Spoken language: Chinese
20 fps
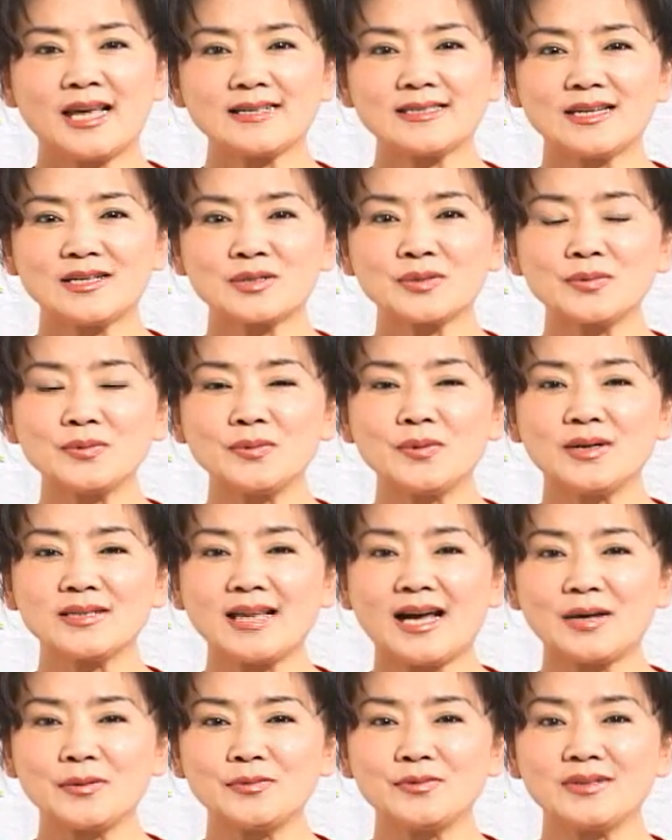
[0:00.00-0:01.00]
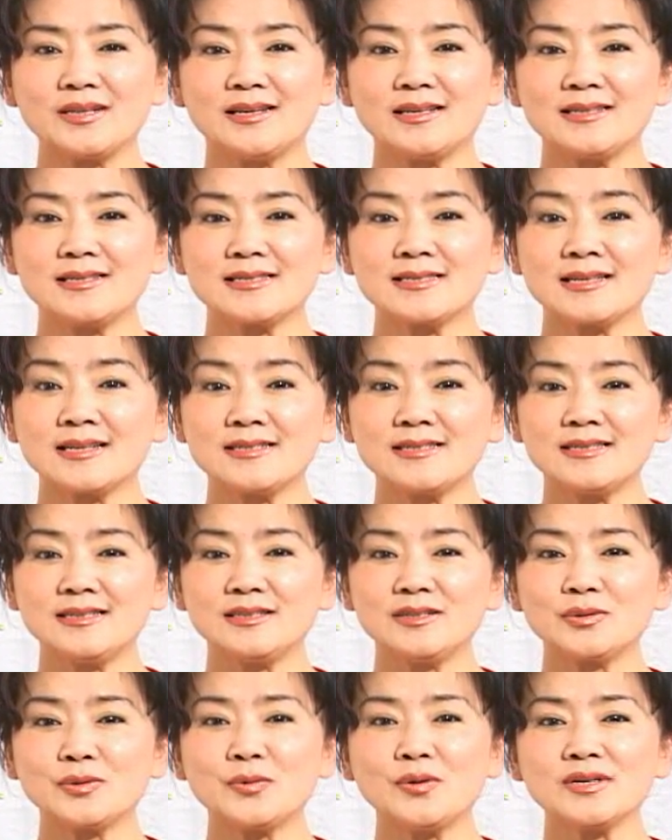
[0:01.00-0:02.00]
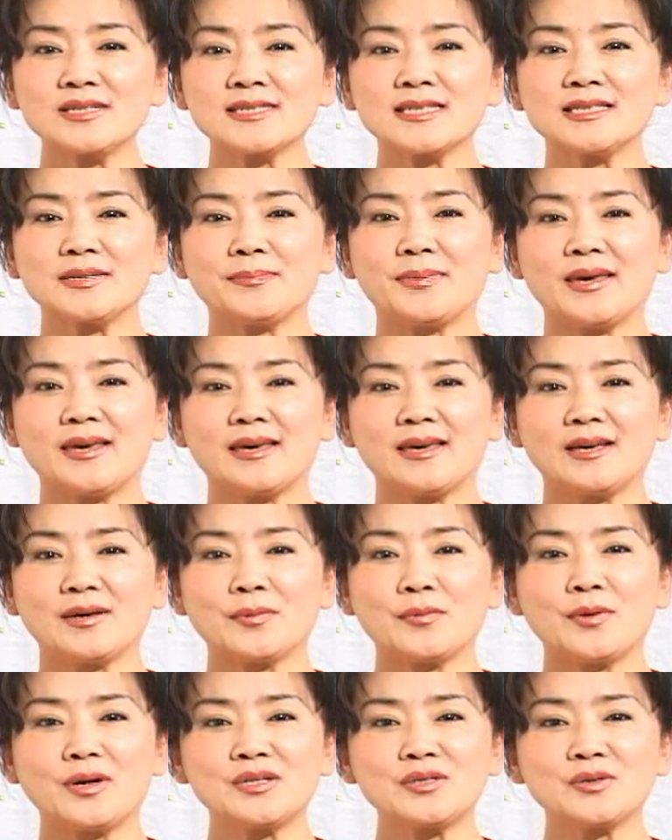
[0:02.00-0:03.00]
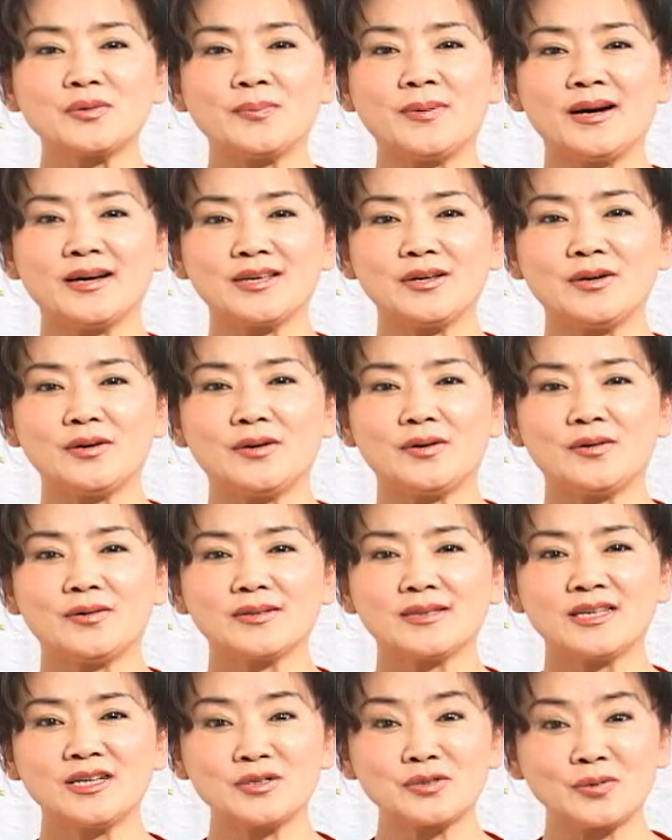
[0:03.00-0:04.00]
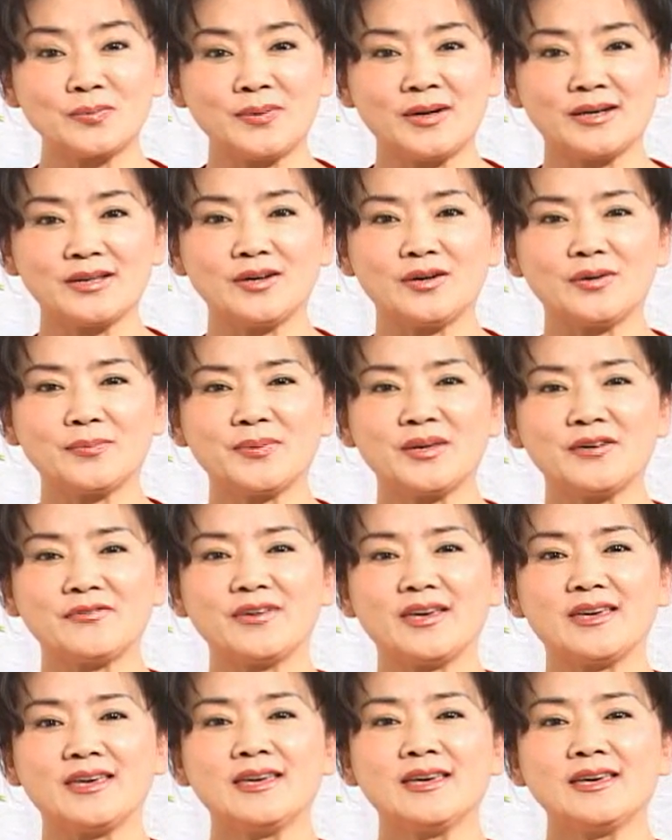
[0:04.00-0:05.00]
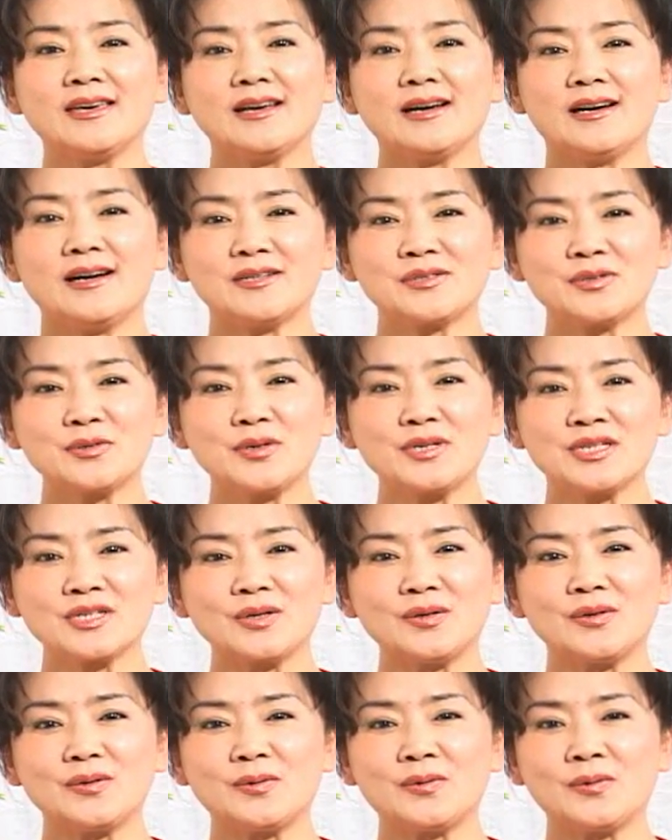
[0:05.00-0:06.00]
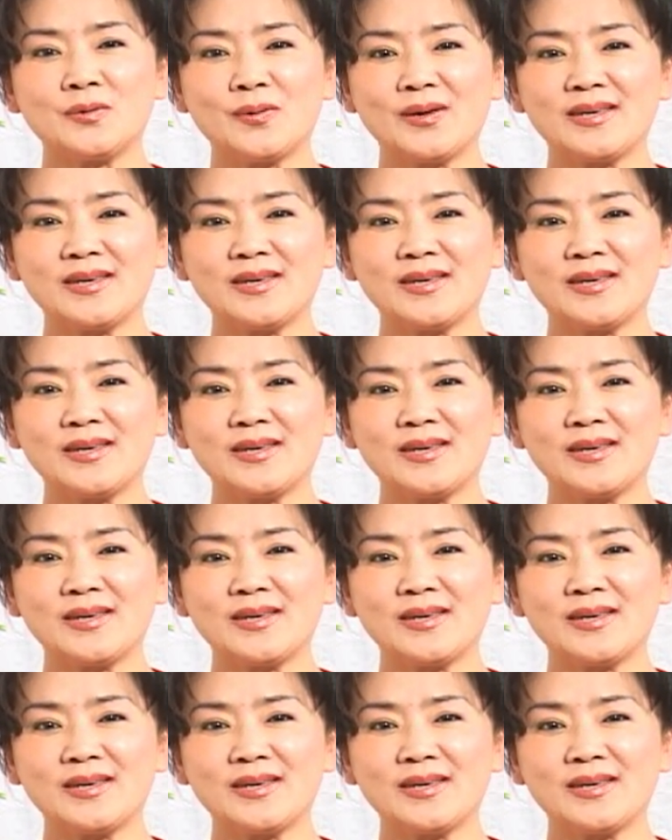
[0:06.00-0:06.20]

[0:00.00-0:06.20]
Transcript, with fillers: 他在中国大陆呢，曾经多次被观众朋友、听众朋友评为。啊，最受